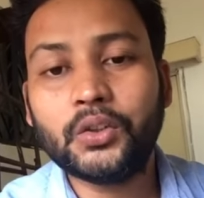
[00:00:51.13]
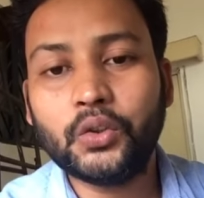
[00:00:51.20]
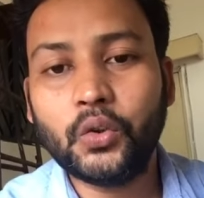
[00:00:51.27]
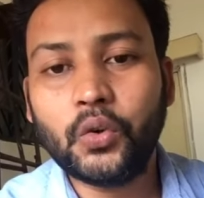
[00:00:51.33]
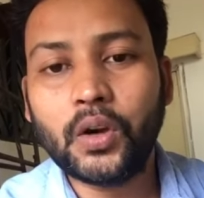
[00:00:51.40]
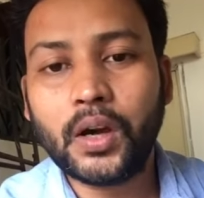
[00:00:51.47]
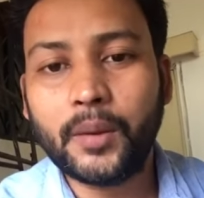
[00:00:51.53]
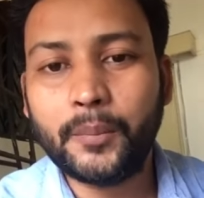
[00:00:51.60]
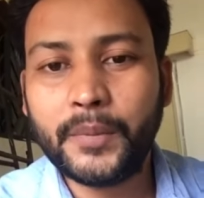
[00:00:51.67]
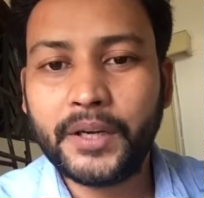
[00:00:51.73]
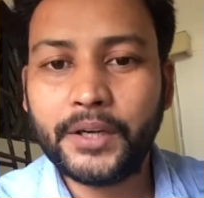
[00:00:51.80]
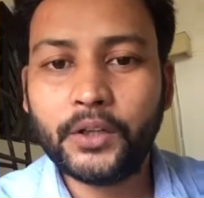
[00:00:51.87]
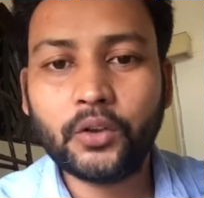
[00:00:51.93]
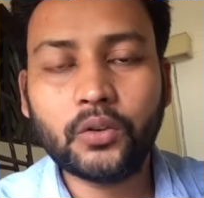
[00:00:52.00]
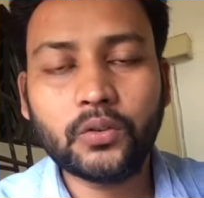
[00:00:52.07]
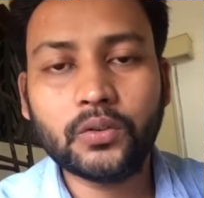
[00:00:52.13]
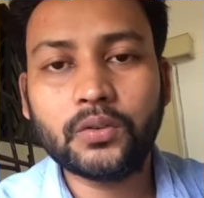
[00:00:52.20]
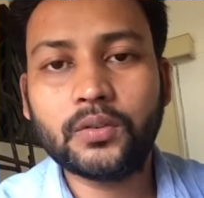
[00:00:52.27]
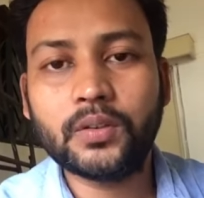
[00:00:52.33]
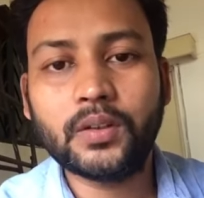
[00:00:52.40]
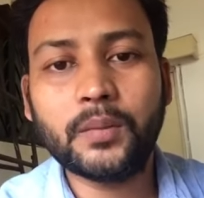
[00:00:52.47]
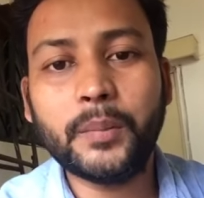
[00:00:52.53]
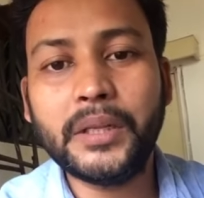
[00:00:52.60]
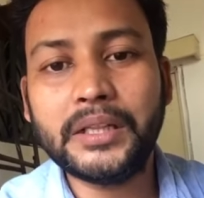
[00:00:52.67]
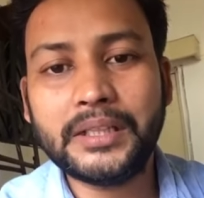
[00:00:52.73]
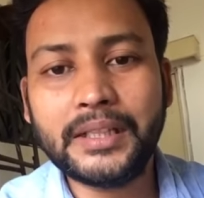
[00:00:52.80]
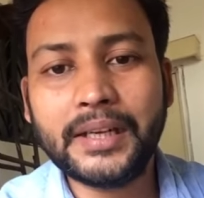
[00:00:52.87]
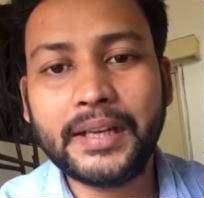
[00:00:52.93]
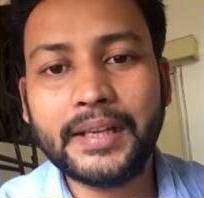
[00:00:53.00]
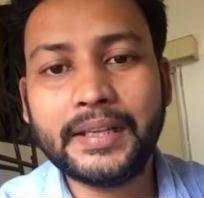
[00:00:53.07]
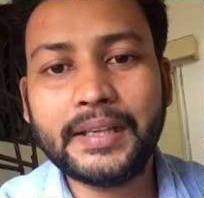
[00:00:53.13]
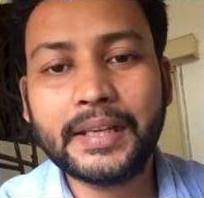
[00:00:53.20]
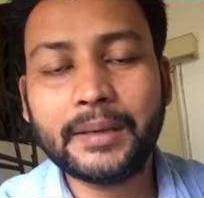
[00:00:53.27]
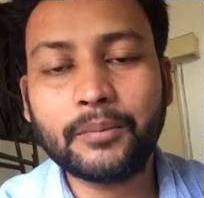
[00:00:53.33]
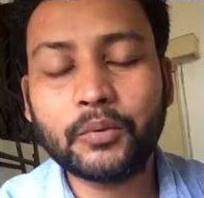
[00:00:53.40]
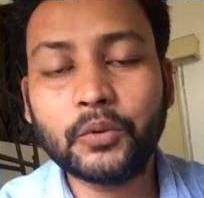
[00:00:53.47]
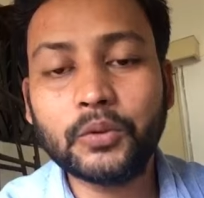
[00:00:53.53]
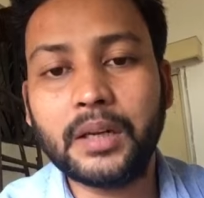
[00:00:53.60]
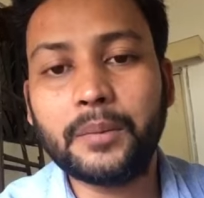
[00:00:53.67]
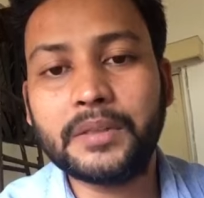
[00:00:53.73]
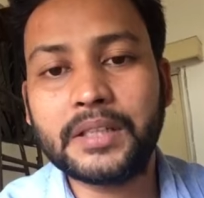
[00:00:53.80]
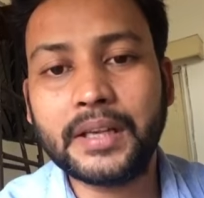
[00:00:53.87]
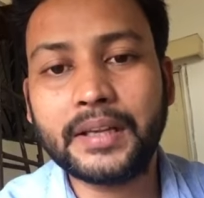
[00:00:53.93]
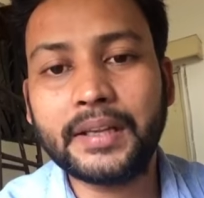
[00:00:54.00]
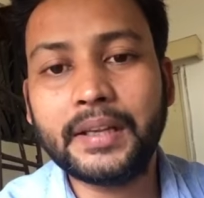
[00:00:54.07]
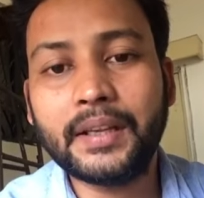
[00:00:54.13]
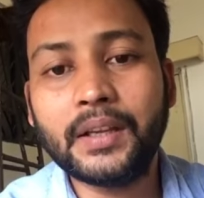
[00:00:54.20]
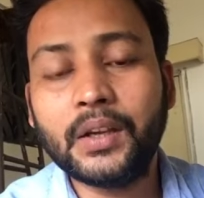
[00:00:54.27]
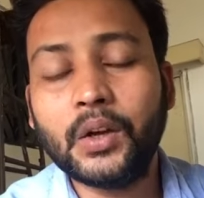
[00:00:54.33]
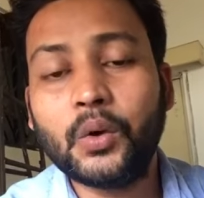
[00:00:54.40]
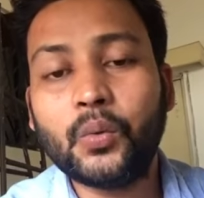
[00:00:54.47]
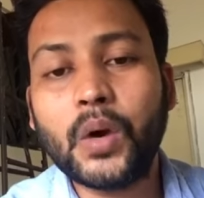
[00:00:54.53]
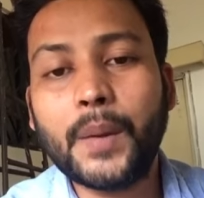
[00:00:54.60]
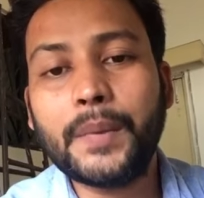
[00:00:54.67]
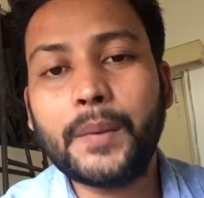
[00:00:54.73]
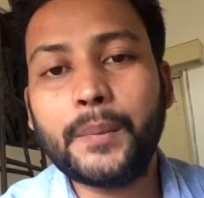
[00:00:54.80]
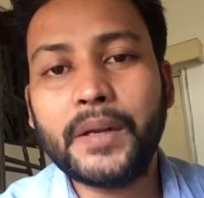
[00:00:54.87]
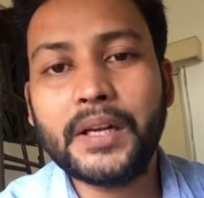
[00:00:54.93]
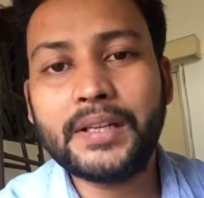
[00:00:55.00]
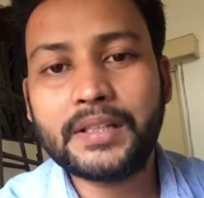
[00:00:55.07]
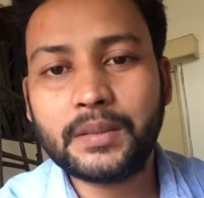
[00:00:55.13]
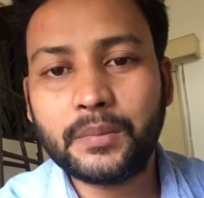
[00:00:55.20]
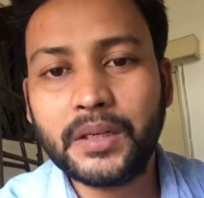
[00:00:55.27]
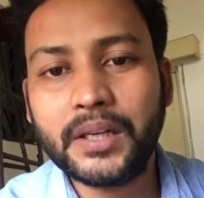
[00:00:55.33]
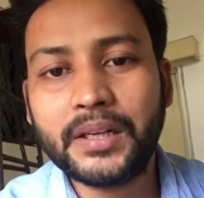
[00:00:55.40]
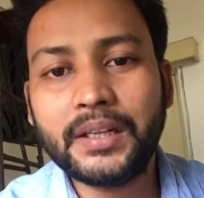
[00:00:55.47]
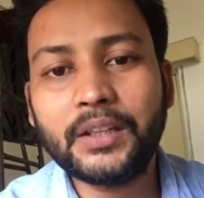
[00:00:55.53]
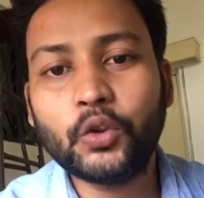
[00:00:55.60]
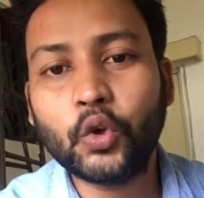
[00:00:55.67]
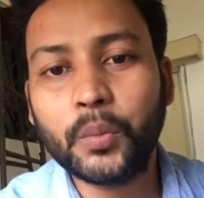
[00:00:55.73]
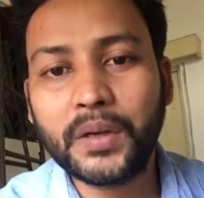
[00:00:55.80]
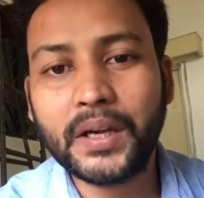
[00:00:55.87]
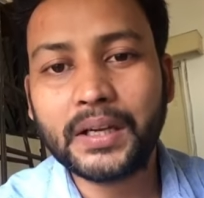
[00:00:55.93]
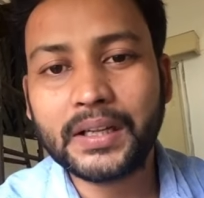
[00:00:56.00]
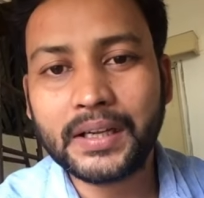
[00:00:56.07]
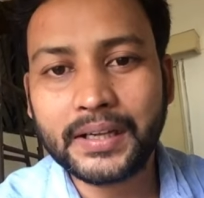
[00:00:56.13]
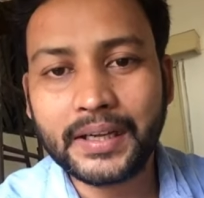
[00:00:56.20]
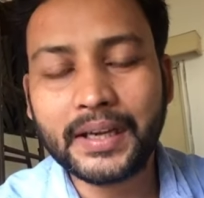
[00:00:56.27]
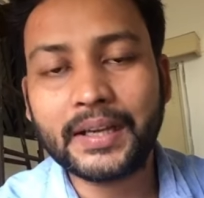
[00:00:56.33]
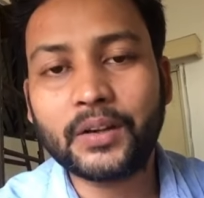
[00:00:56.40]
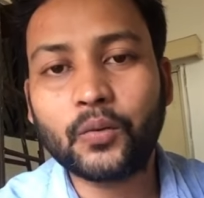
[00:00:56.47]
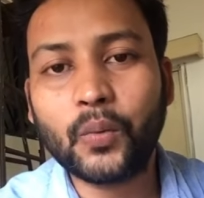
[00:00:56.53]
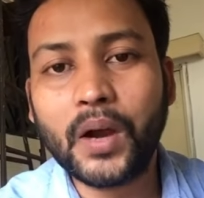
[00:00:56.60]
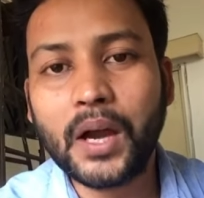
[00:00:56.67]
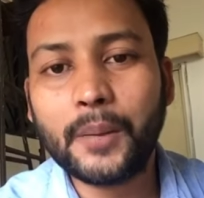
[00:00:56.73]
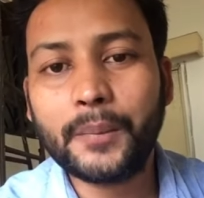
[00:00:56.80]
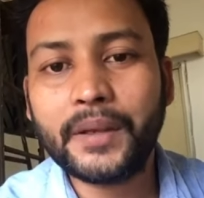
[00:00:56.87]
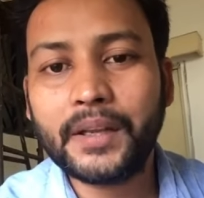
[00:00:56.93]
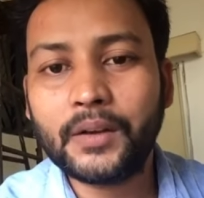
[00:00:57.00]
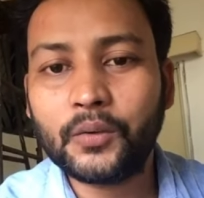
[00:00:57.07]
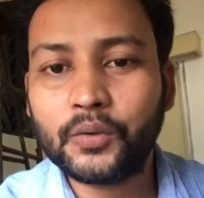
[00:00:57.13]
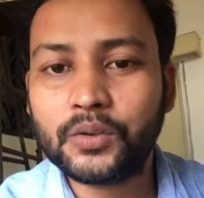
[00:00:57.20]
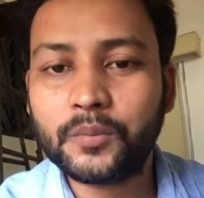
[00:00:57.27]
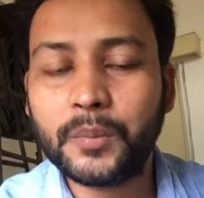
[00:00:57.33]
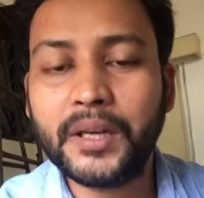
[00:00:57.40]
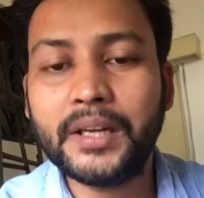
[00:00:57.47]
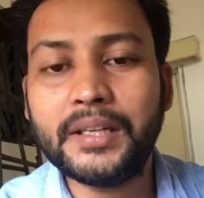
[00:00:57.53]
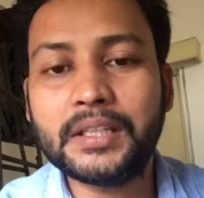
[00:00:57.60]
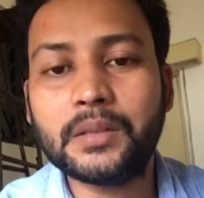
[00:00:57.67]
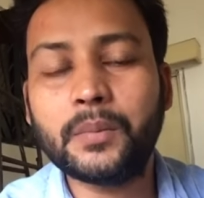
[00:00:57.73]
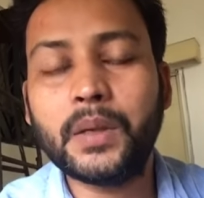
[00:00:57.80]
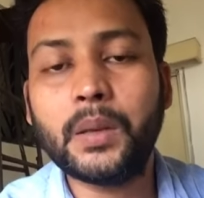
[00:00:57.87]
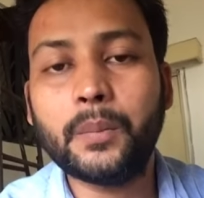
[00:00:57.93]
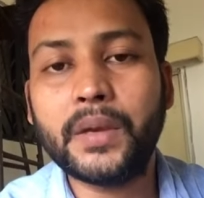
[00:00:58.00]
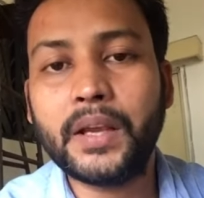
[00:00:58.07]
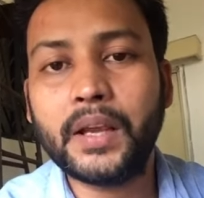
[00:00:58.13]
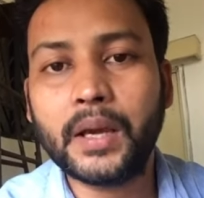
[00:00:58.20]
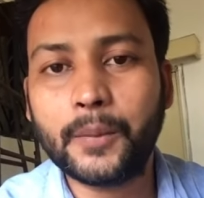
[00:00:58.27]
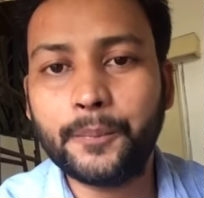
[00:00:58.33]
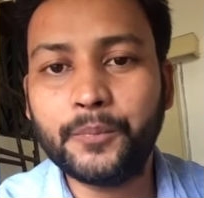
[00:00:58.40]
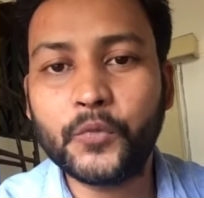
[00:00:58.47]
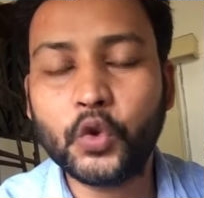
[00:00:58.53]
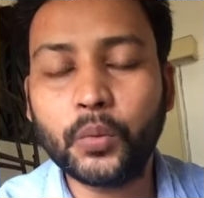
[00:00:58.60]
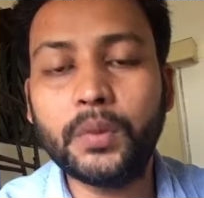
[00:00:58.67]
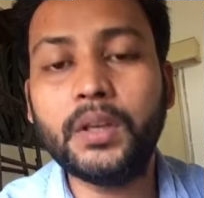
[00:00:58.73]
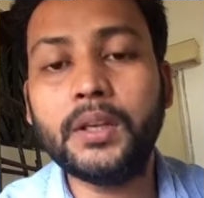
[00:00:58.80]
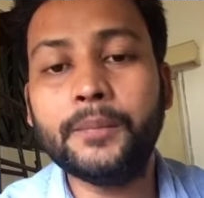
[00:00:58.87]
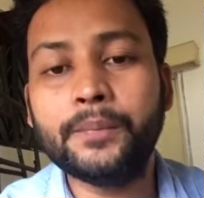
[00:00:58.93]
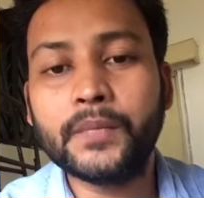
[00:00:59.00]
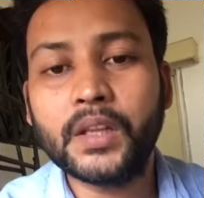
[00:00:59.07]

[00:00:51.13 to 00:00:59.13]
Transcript: तो अब वीडियो मिलती रहेगी आपको चैनल पे जाएंगे वहाँ पे प्लेलिस्ट मिलेगी दो मिनट का ज्ञान वहाँ पे उस प्लेलिस्ट में मैं अब जो भी